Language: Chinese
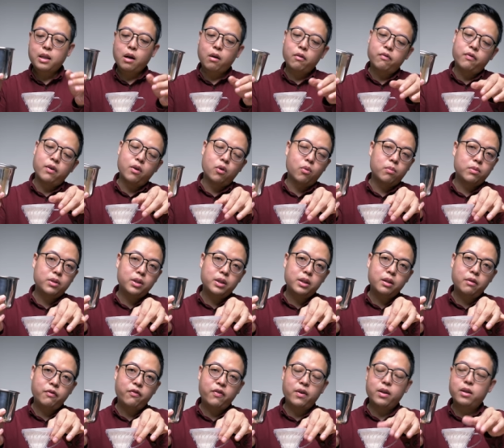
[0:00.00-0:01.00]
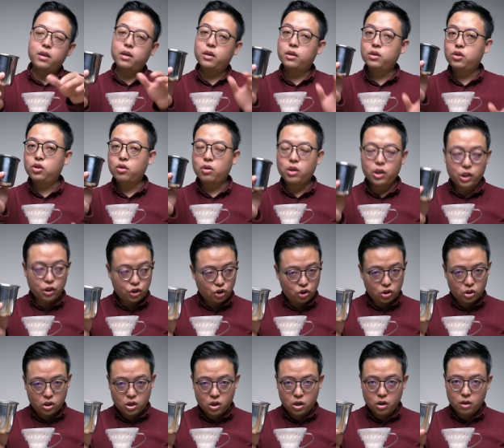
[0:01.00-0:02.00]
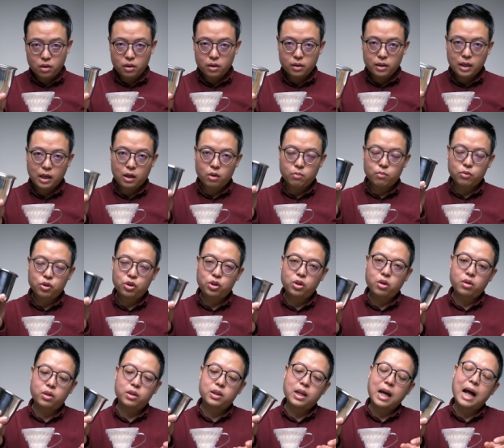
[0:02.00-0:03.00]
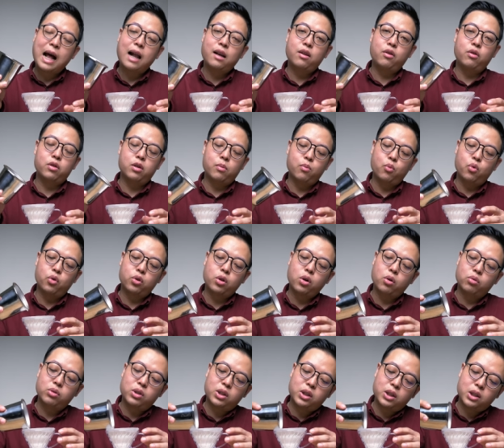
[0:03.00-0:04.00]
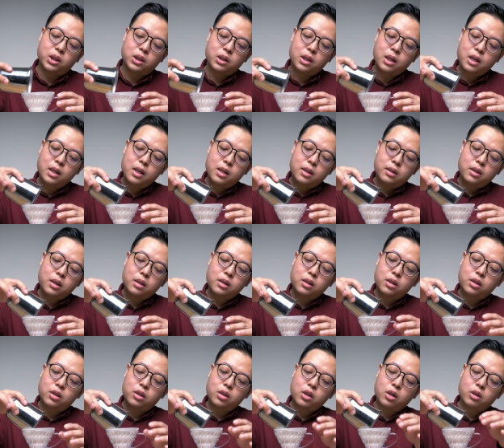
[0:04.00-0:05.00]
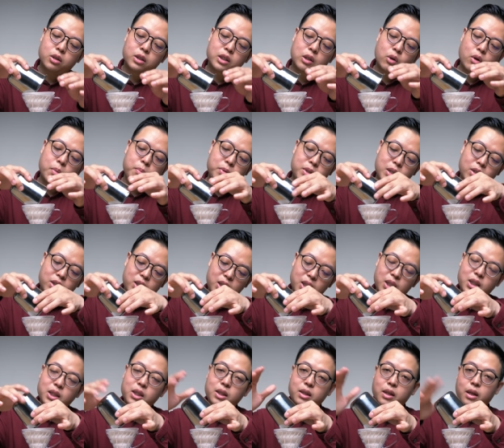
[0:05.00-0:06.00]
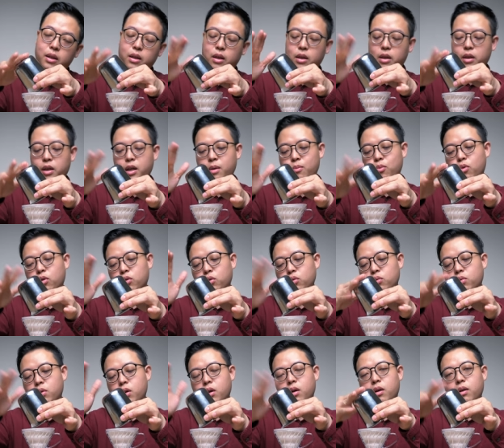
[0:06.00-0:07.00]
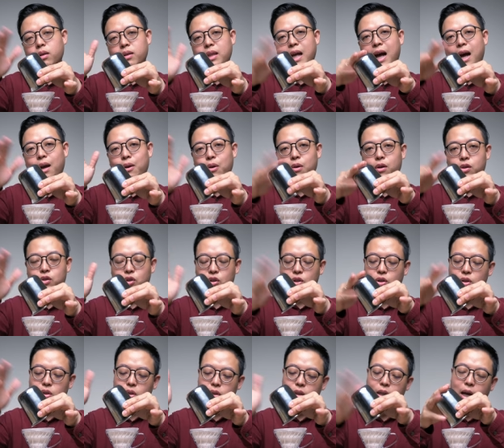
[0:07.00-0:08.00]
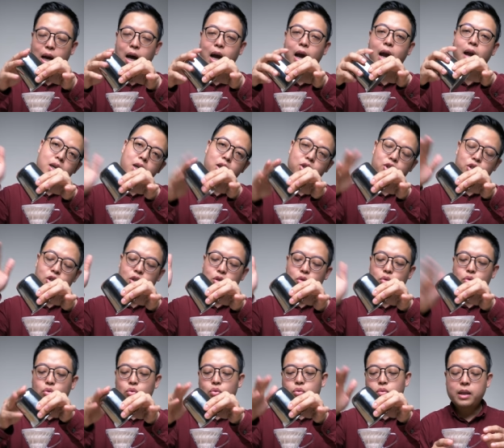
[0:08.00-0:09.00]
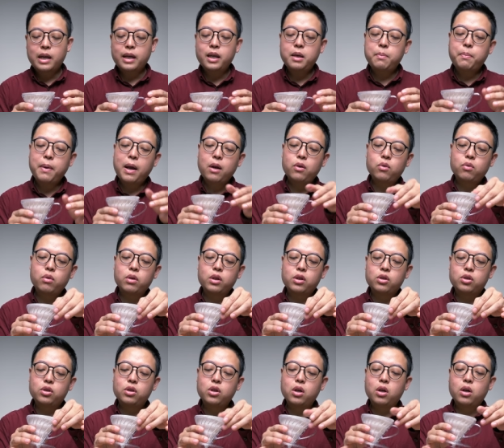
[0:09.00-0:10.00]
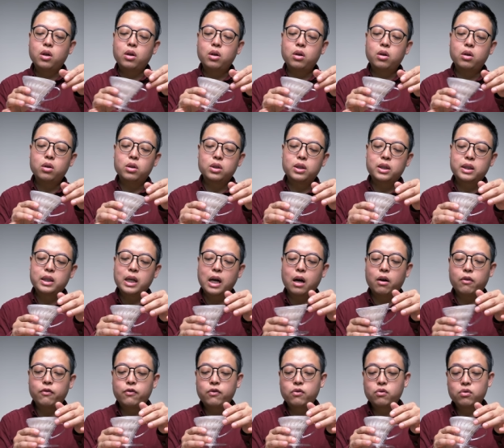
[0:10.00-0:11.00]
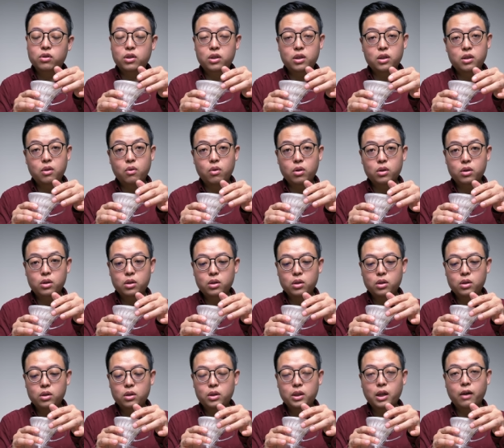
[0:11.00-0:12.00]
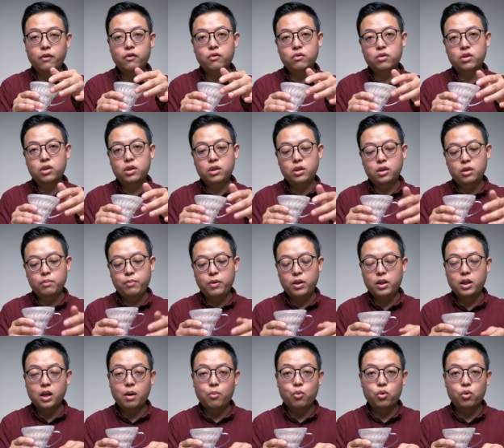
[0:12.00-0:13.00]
倒粉。我们今天的粉呢，使用二十克。那我们使用的是哈里欧的磨豆机，这是使用稍微比较细一点点的研磨度哈，大约是在二十五。那一般如果你是用小富士或者是小富士平刀